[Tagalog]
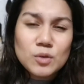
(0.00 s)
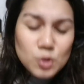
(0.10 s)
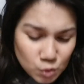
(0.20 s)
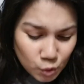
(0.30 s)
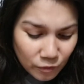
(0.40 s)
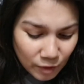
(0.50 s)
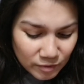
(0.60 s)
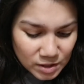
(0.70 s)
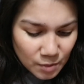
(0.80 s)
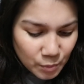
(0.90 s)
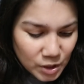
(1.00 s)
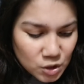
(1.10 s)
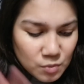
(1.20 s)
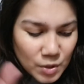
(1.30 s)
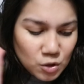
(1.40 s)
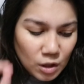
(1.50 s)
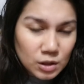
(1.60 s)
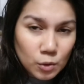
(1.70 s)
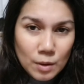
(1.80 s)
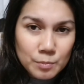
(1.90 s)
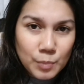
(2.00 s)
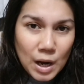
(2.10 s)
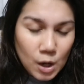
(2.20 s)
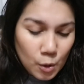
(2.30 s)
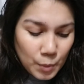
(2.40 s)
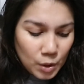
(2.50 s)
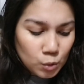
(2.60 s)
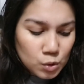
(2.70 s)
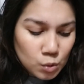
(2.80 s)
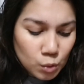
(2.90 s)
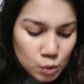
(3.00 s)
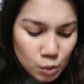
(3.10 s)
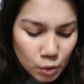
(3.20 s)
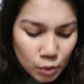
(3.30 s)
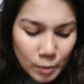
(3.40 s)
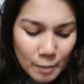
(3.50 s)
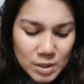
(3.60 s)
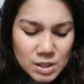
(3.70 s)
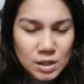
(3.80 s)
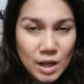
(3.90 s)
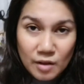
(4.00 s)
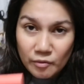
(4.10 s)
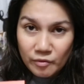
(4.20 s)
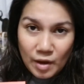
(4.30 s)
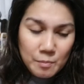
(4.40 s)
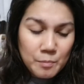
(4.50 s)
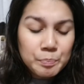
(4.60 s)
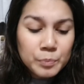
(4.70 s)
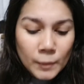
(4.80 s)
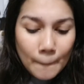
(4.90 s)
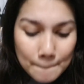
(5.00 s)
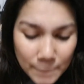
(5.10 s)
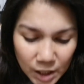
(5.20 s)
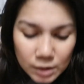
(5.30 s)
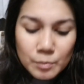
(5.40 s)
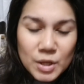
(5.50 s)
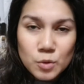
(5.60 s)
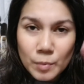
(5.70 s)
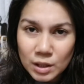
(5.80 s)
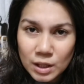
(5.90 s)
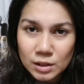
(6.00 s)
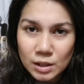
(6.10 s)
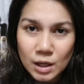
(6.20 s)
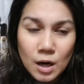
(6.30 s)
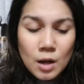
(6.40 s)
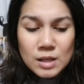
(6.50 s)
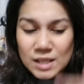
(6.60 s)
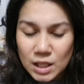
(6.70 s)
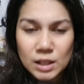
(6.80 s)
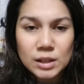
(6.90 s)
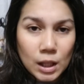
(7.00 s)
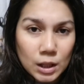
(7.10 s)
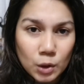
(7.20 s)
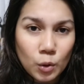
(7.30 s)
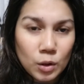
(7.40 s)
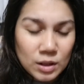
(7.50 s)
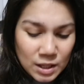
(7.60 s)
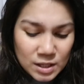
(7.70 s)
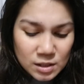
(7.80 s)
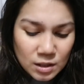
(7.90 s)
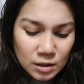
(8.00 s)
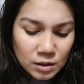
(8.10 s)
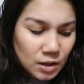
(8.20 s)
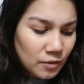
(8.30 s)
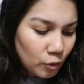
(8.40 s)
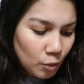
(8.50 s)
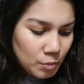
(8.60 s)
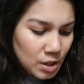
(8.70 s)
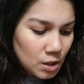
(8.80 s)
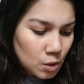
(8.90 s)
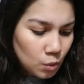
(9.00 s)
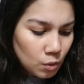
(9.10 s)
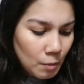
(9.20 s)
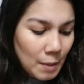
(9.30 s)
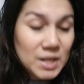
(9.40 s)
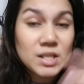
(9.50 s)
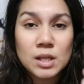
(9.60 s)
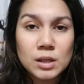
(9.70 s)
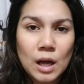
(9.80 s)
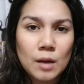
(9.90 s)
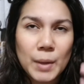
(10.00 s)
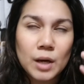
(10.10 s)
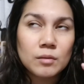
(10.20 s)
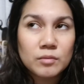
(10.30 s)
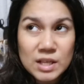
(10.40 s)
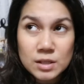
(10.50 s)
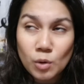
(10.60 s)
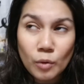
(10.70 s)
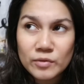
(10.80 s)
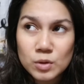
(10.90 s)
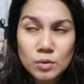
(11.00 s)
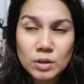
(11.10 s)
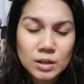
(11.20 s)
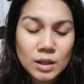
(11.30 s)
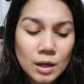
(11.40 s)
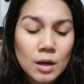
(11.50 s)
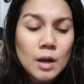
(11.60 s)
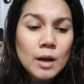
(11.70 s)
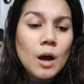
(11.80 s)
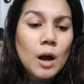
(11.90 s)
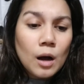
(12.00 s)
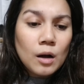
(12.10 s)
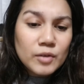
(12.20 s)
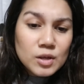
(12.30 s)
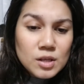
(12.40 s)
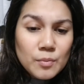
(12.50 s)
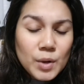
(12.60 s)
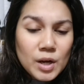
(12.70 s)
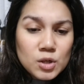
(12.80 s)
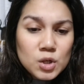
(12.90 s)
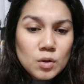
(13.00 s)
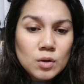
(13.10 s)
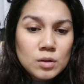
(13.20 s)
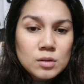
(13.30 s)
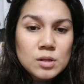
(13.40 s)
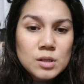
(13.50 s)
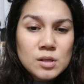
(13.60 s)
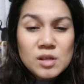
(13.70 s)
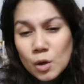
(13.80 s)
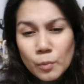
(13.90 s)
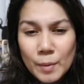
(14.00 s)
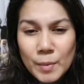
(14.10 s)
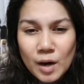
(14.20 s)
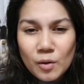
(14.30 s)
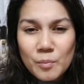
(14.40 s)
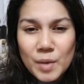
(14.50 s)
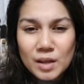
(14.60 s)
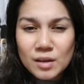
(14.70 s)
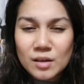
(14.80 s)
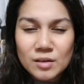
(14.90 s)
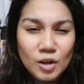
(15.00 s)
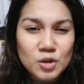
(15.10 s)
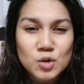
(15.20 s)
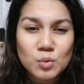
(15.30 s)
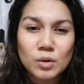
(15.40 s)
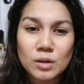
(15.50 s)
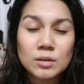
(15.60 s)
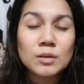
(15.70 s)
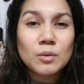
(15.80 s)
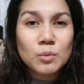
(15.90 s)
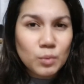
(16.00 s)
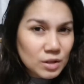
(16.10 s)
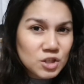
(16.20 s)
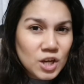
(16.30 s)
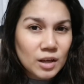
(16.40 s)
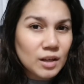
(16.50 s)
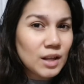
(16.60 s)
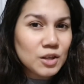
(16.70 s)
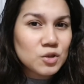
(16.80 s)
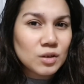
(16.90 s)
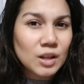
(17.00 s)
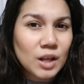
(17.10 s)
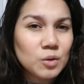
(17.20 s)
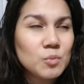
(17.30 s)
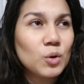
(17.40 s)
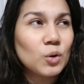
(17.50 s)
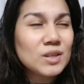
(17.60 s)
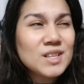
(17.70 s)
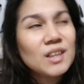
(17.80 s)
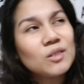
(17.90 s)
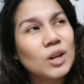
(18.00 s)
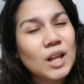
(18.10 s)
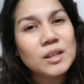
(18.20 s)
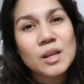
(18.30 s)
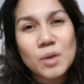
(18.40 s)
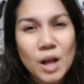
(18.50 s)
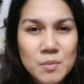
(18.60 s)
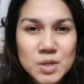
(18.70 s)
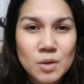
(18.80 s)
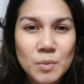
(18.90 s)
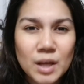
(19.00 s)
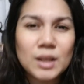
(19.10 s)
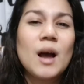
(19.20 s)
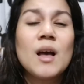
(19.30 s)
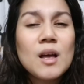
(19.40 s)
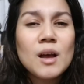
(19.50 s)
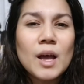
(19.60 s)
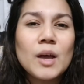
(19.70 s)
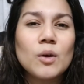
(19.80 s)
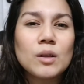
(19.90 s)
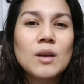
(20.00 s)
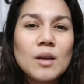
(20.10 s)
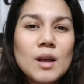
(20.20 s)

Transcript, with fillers: yun. So, so far, first impressions, medyo underwhelmed pa ako. Pero gustong gusto ko yung Mamacita and Femme. But, medyo mag-glitter silang tatlo. Least glittery for me yung Mamacita. Parang least obvious yung glitter uh, first impressions, hindi ko pa ma-recommend. Not sure. We'll check in natural light tomorrow kasi indoor lighting wala ko masyadong makita. Ayun.